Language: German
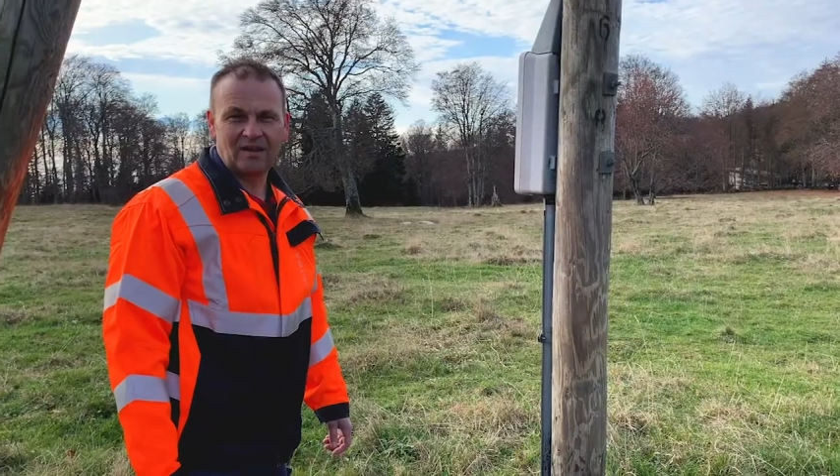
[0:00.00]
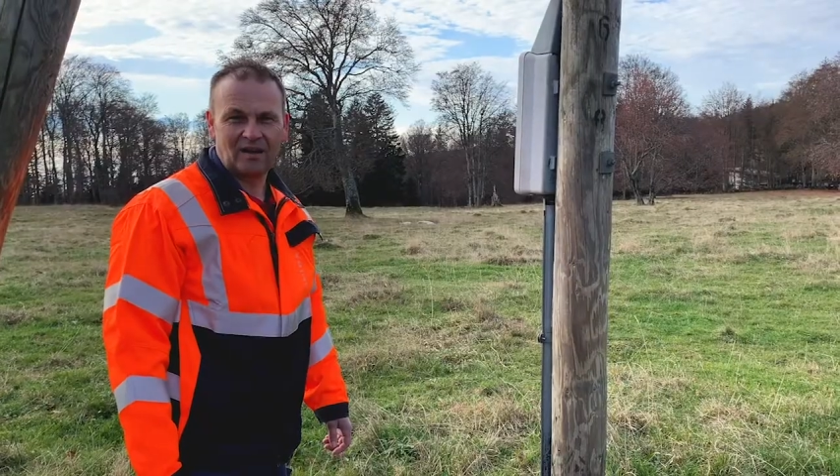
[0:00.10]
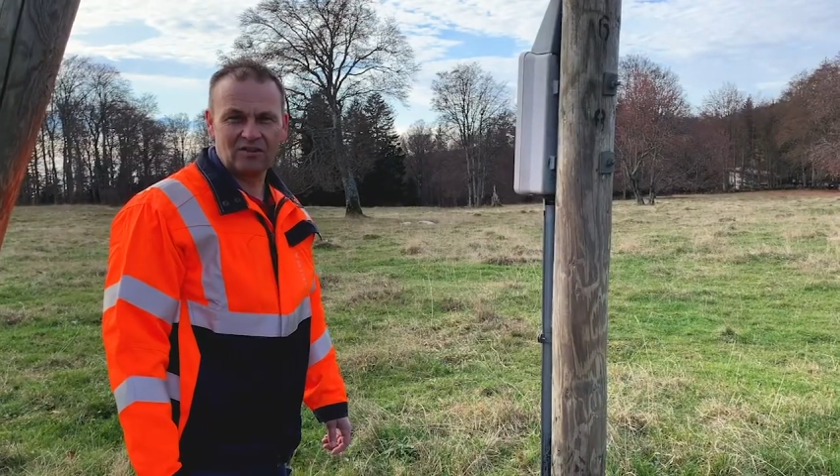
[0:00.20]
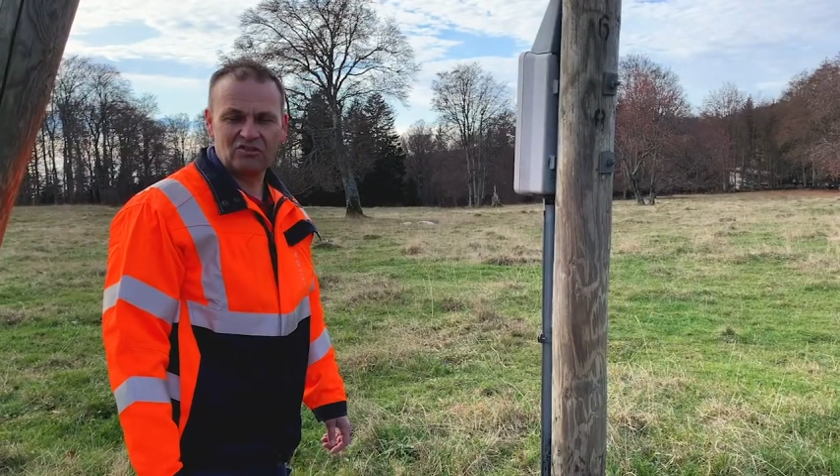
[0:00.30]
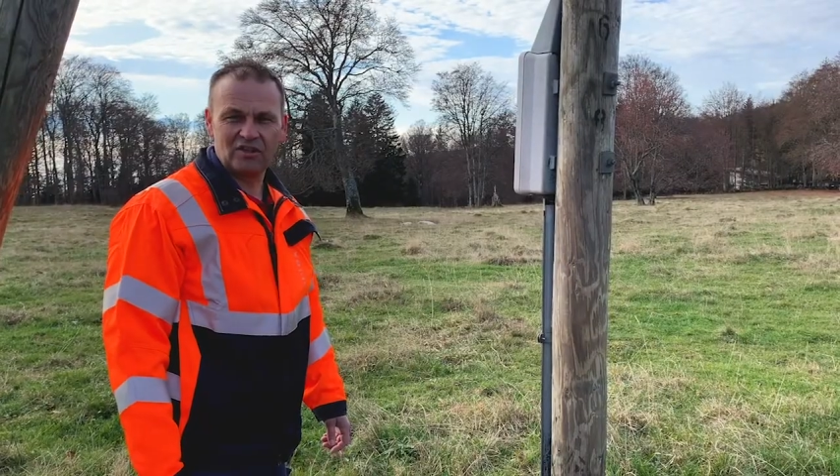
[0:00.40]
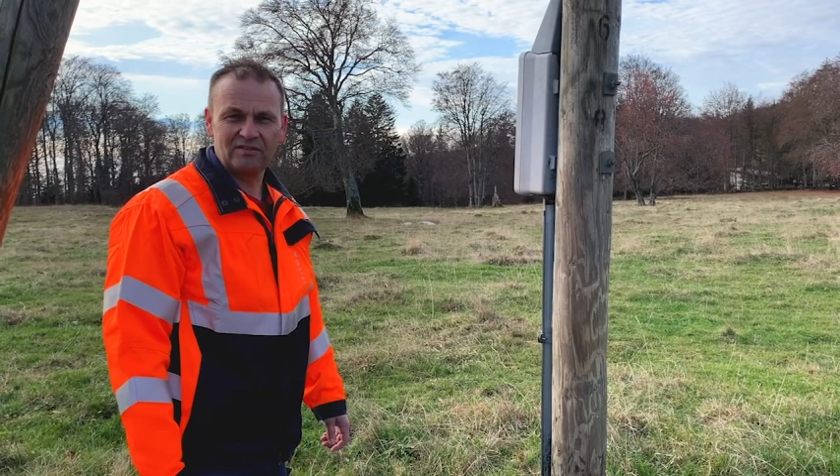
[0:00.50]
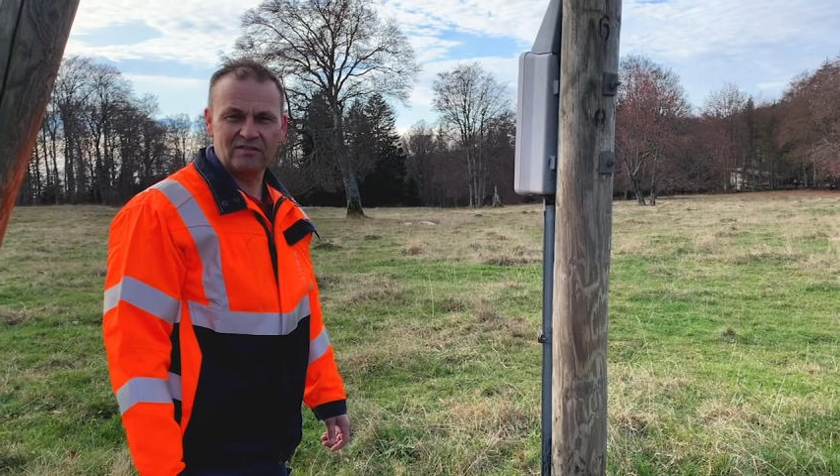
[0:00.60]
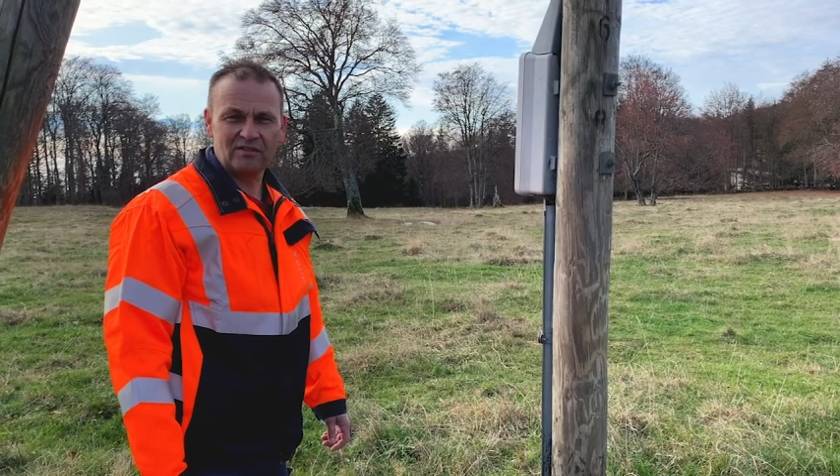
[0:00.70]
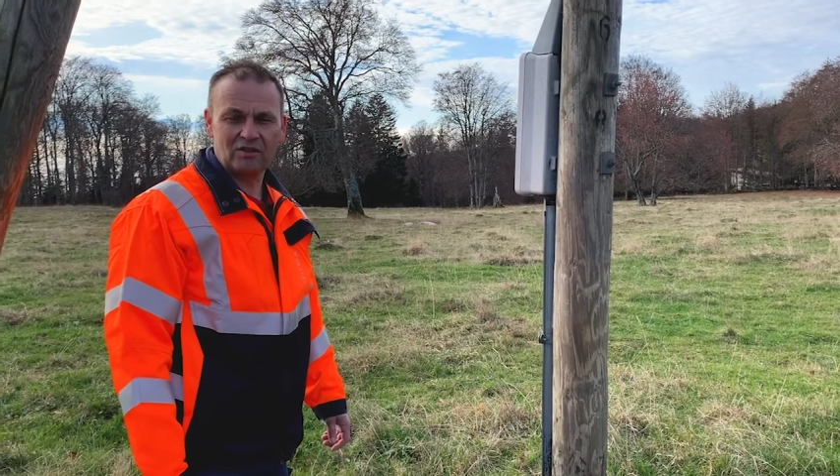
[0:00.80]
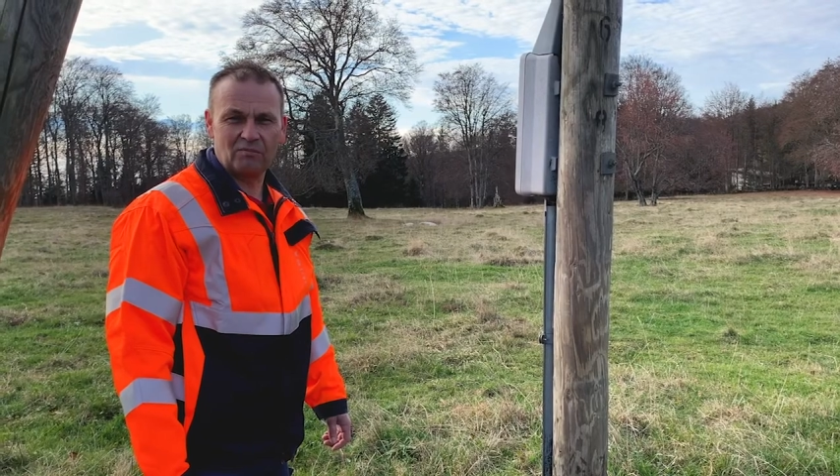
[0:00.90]

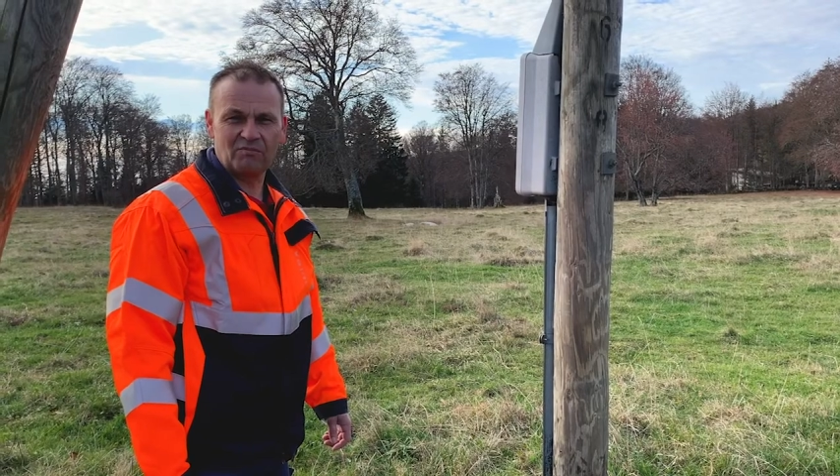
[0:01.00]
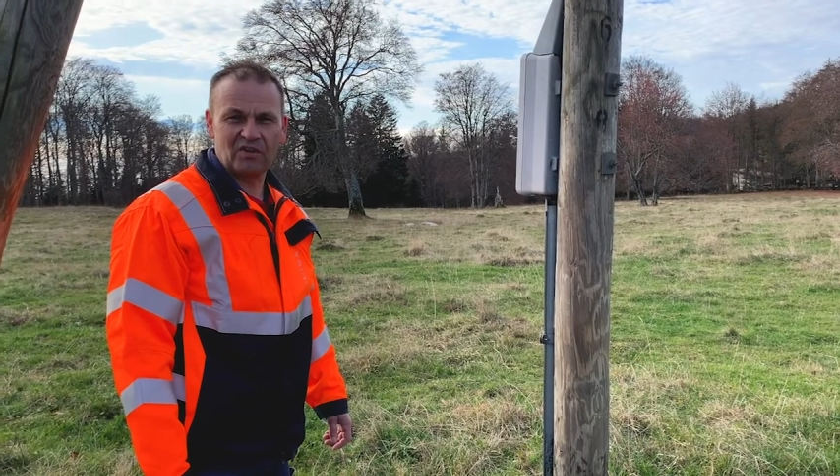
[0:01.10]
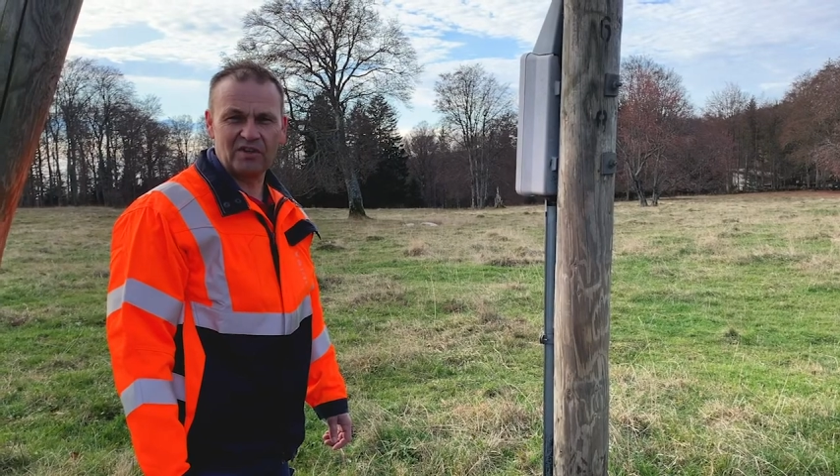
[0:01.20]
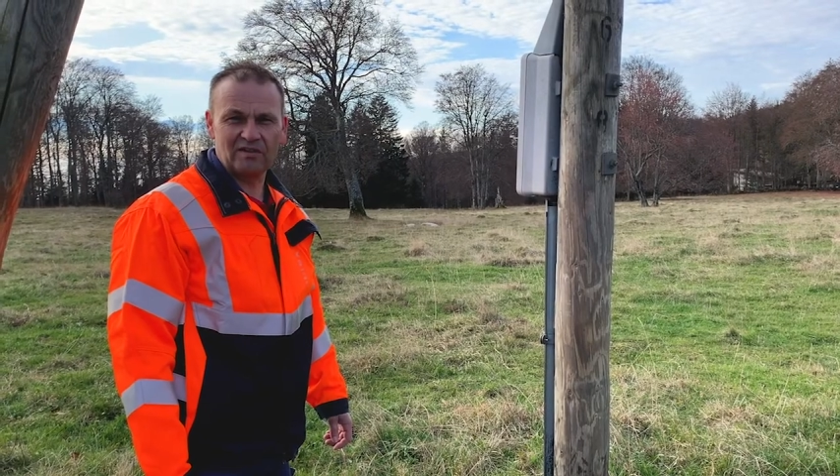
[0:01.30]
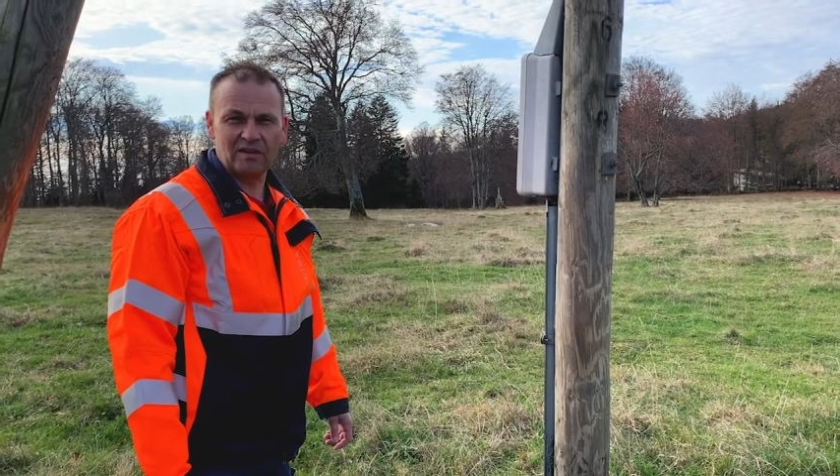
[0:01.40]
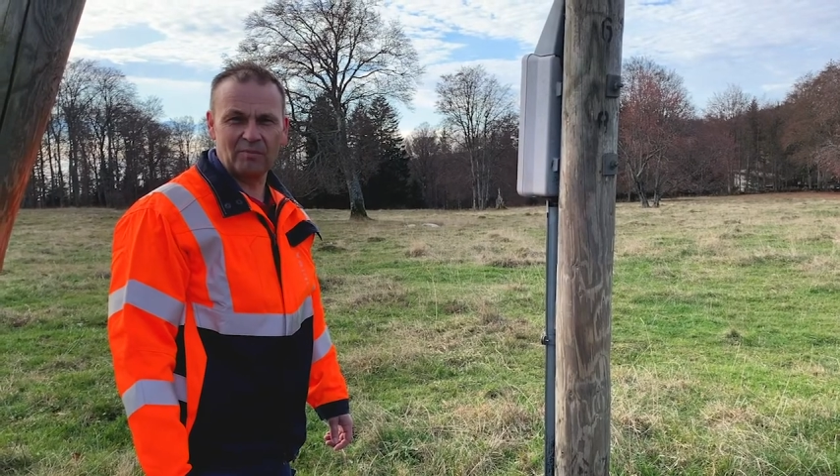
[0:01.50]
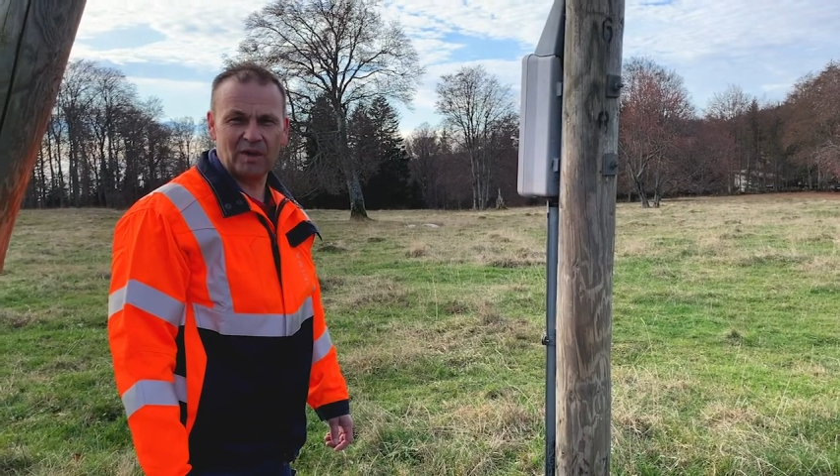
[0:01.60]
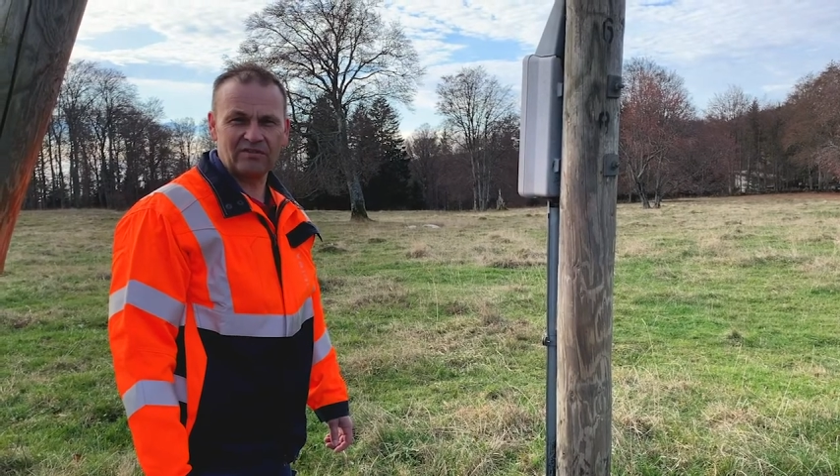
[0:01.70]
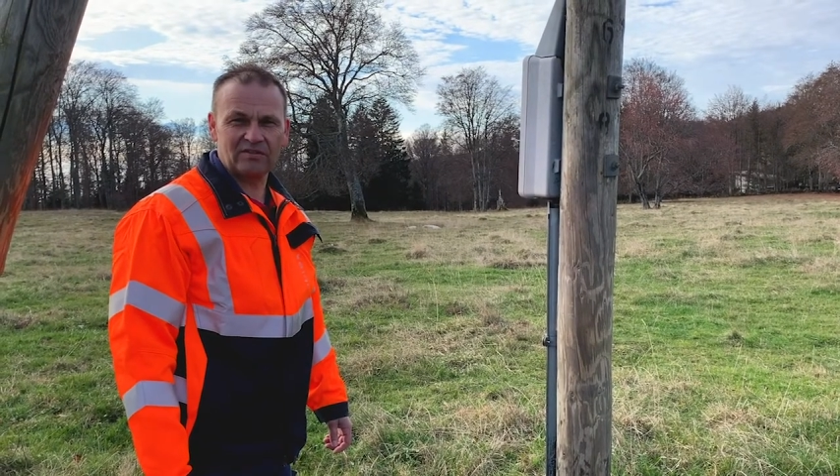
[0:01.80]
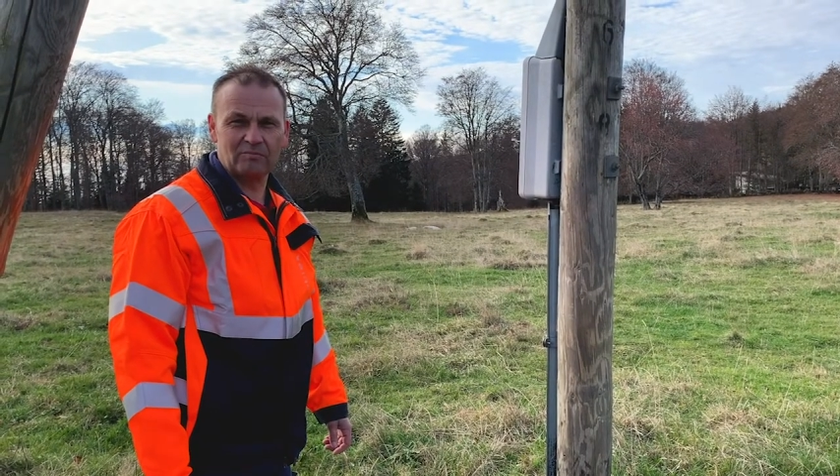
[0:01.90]
Anschließend klopfe ich den
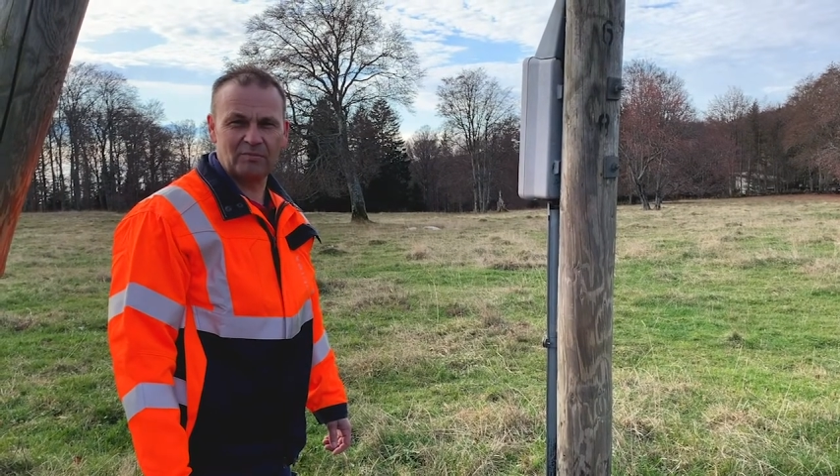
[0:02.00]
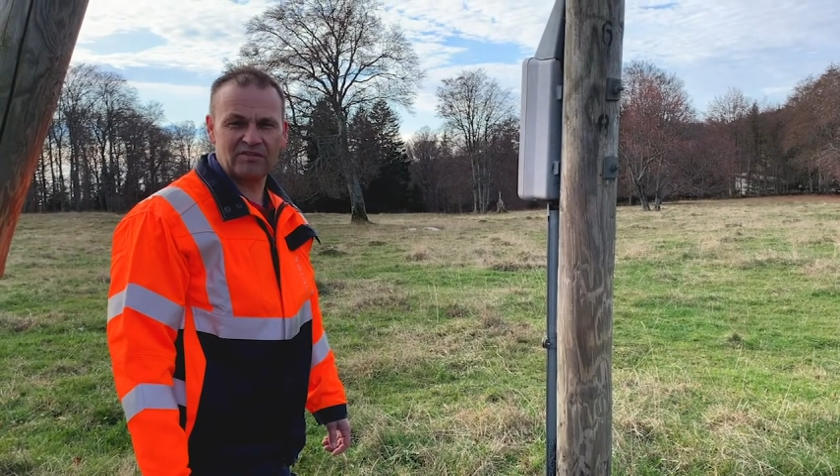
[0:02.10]
Masten